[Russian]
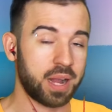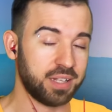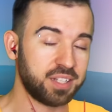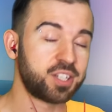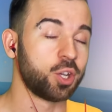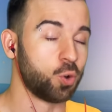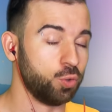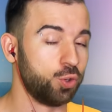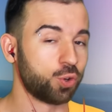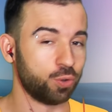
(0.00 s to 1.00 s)
Погодите
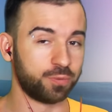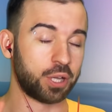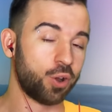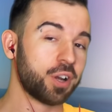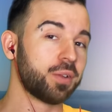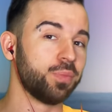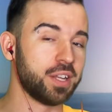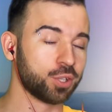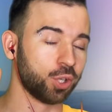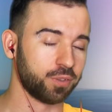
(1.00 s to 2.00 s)
секундочку. Второй
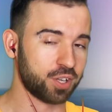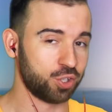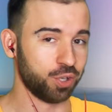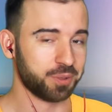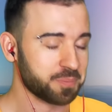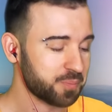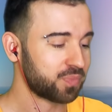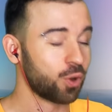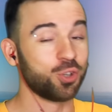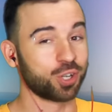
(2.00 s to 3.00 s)
рыбный анекдот вас ждет.
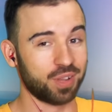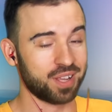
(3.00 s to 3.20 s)
Очень